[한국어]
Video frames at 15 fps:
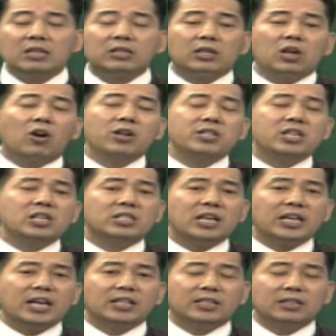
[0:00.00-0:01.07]
즉 현실
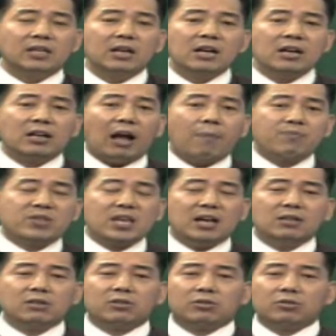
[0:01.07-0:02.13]
세계는
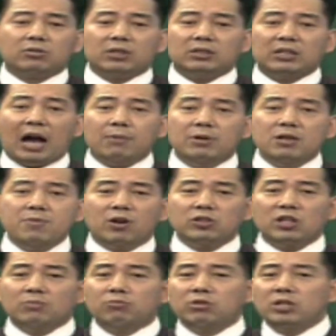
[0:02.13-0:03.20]
갑자을축,
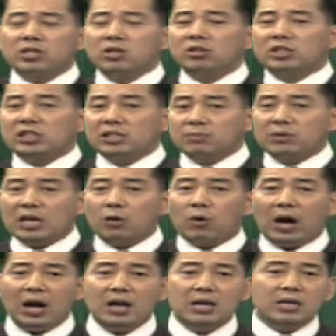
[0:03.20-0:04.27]
갑을병정, 무기경신,
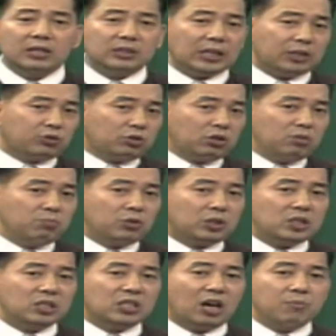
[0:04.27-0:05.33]
임계와 자축인묘,
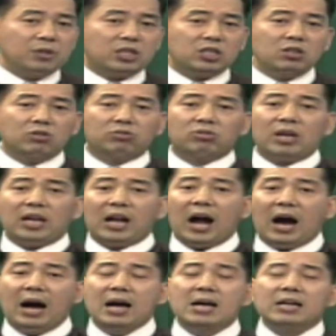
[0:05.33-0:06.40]
진사미, 신유,
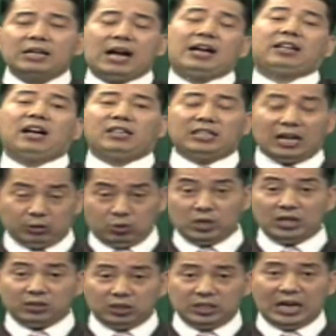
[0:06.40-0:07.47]
수레가 각각
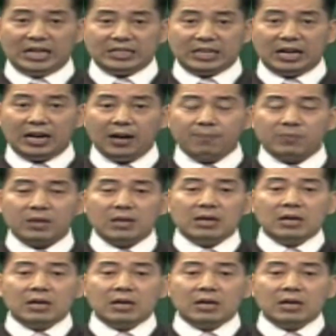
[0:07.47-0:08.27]
작용하는 것이 아니라